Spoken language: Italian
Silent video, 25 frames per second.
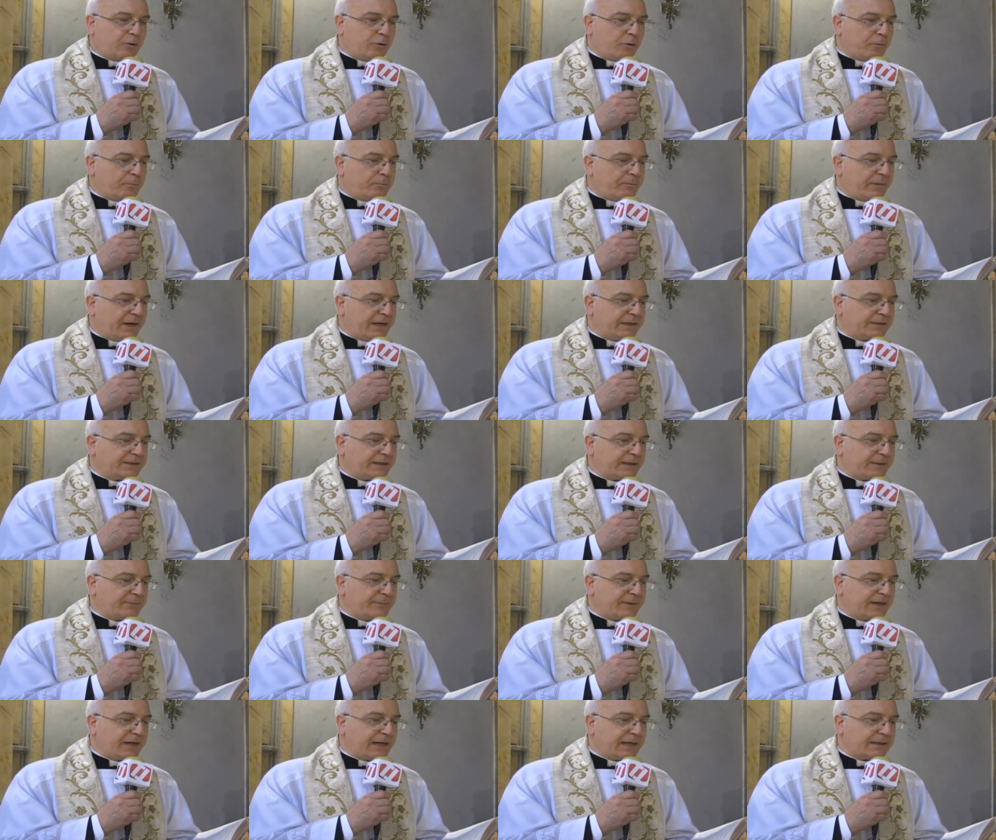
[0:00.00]
non mai
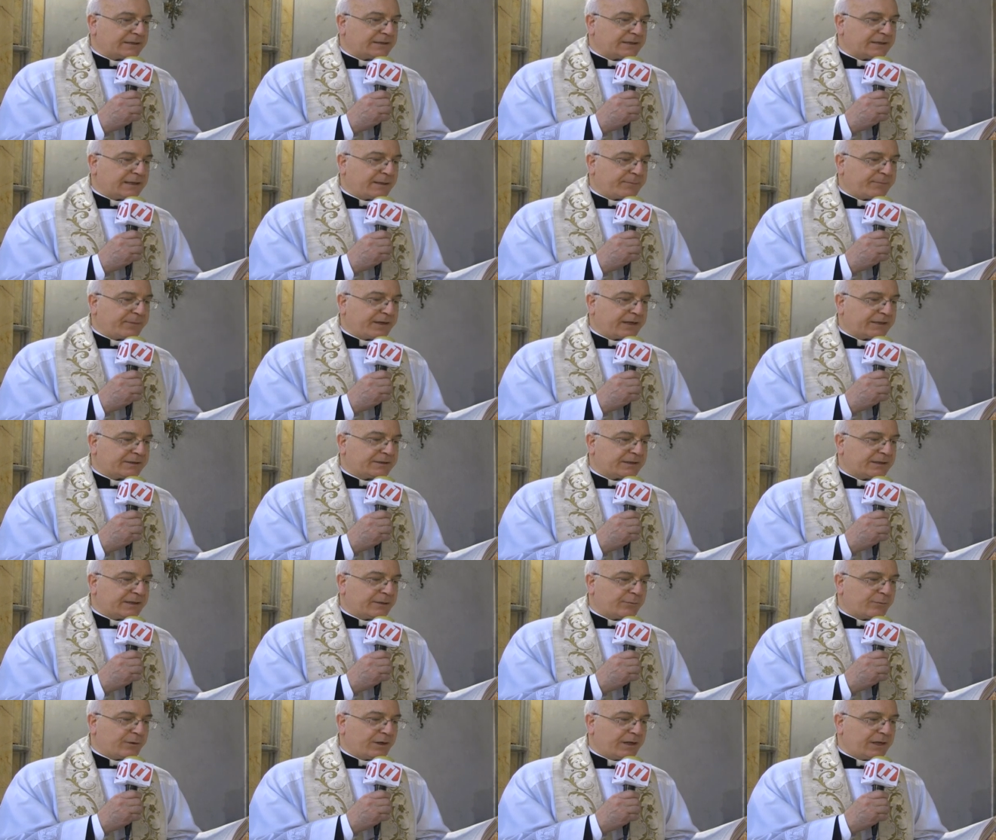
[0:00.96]
terminata da
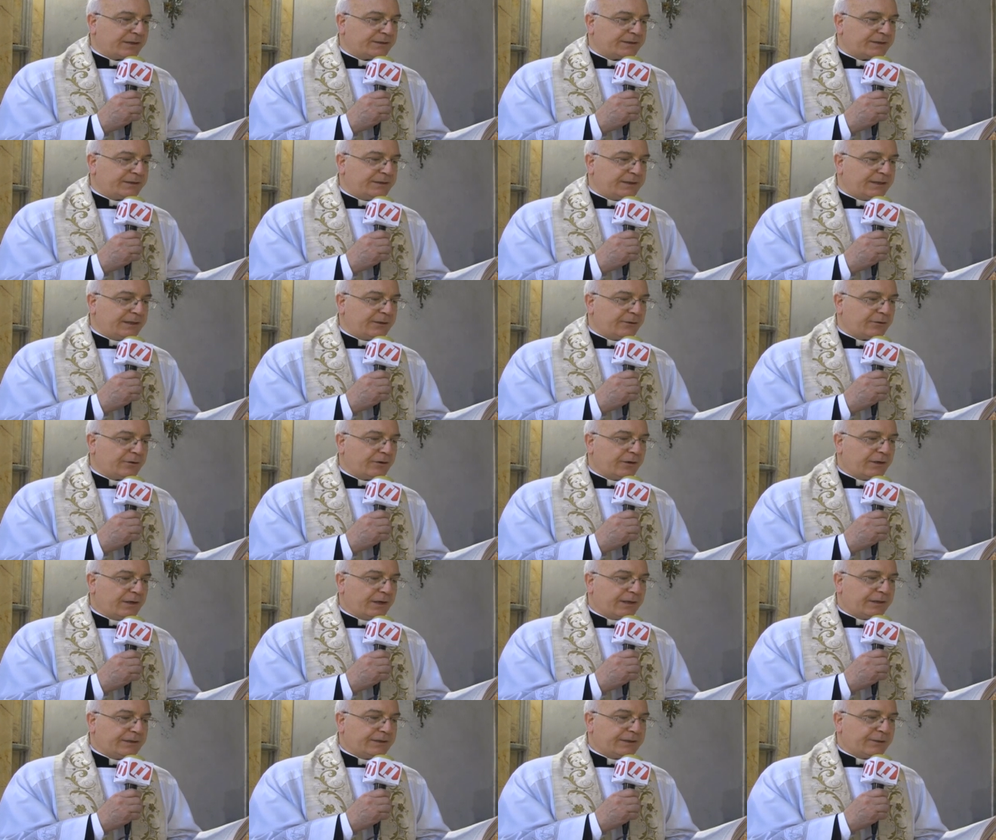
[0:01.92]
parte di quella di Dio,
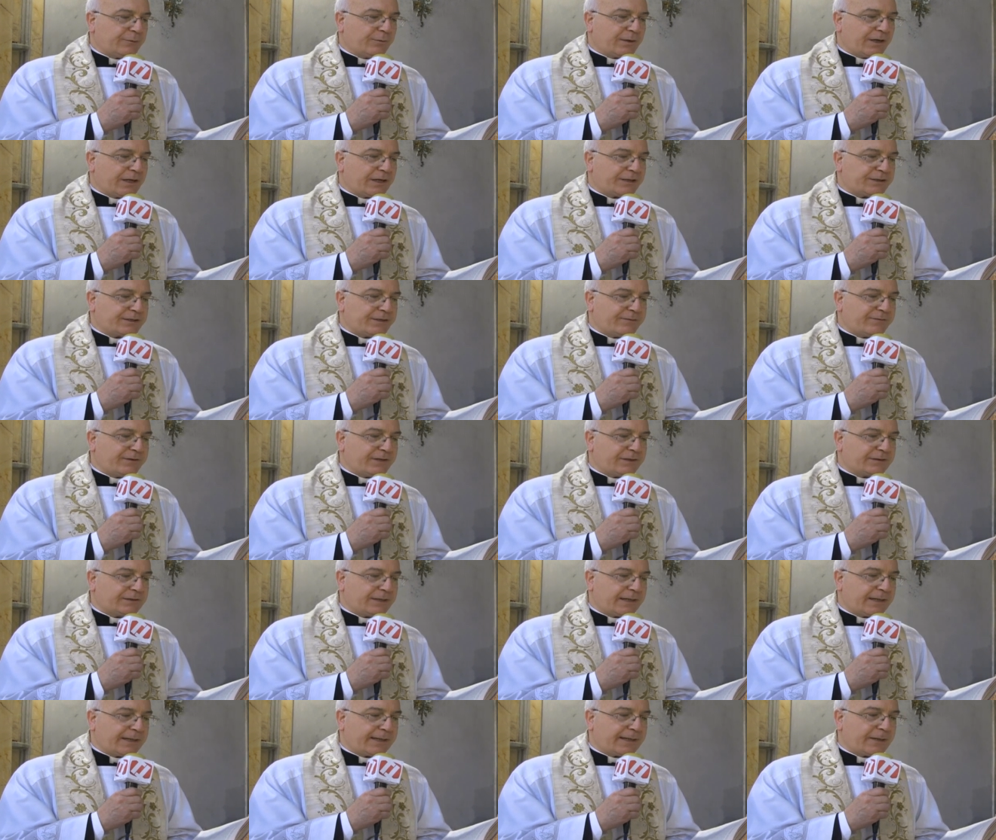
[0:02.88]
di quella
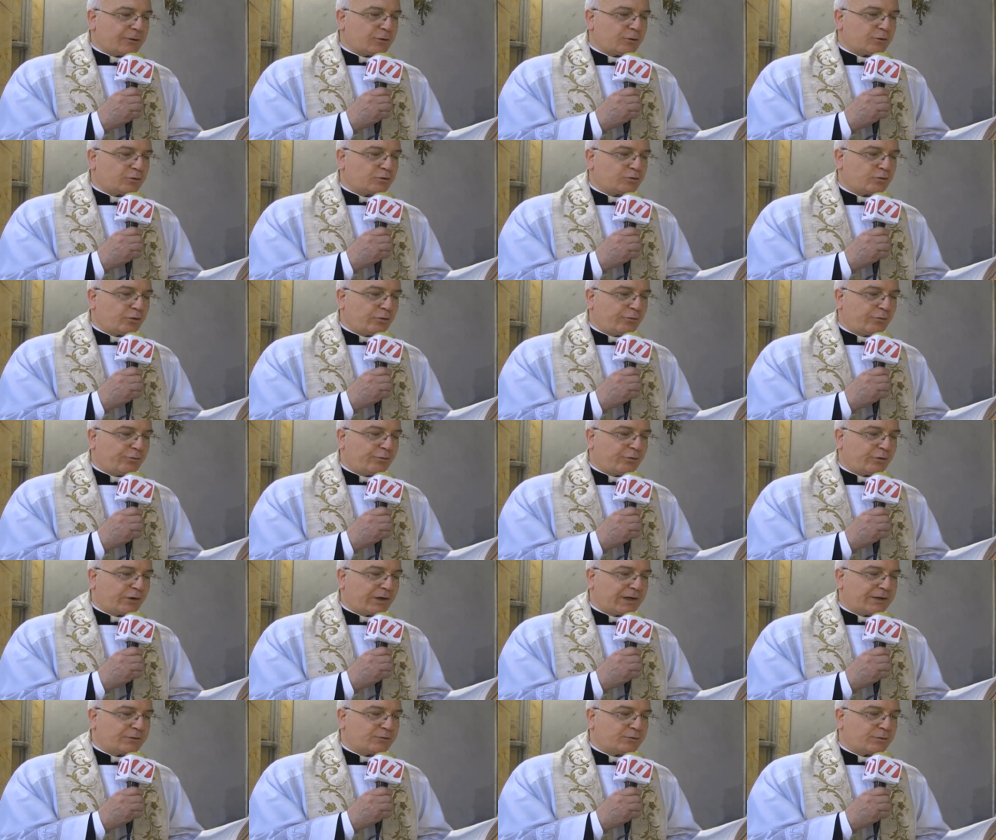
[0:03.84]
civiltà che non
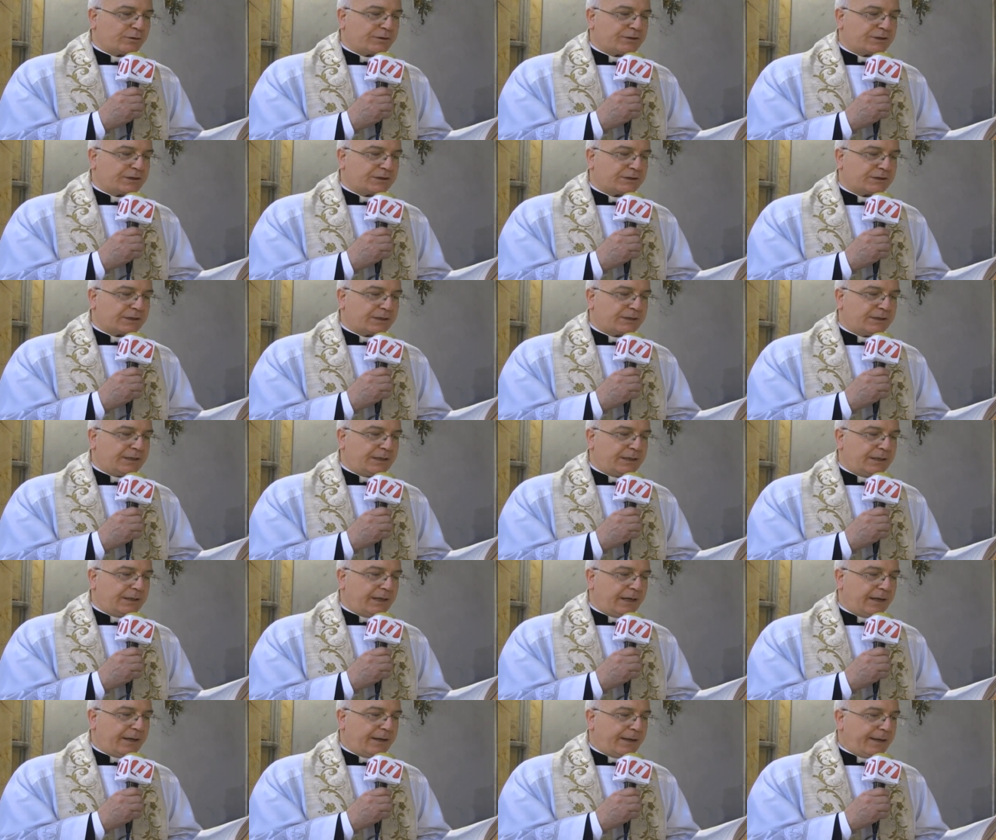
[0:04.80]
soffoca i suoi
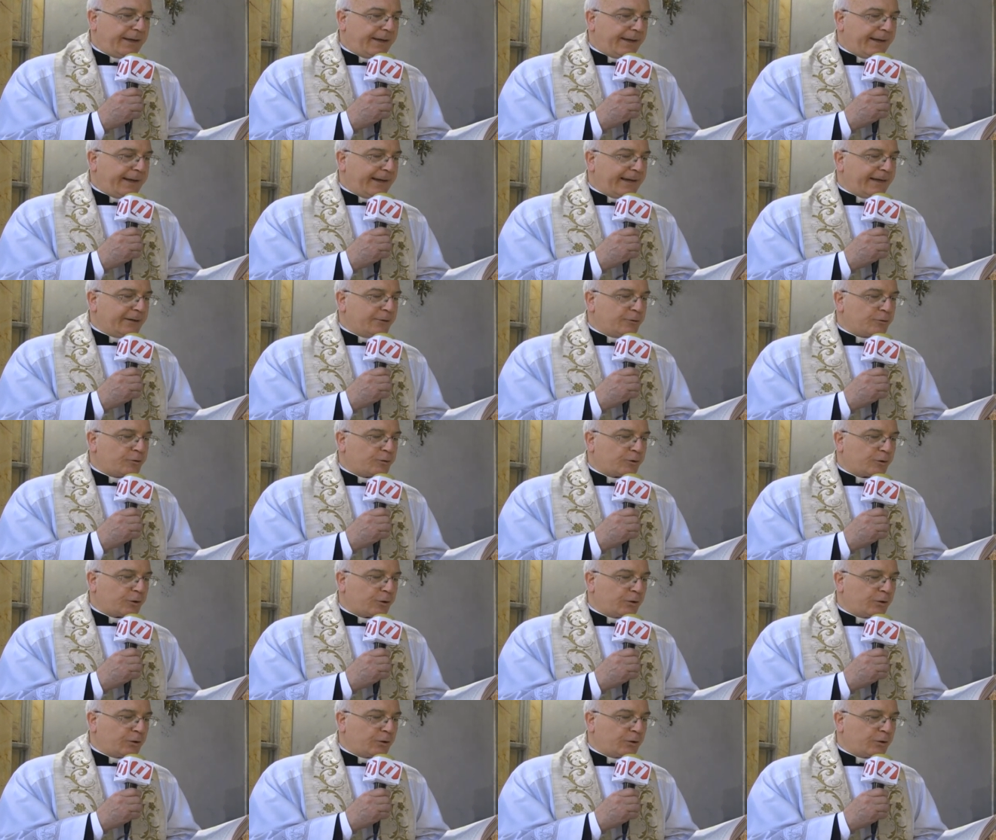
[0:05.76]
cittadini e non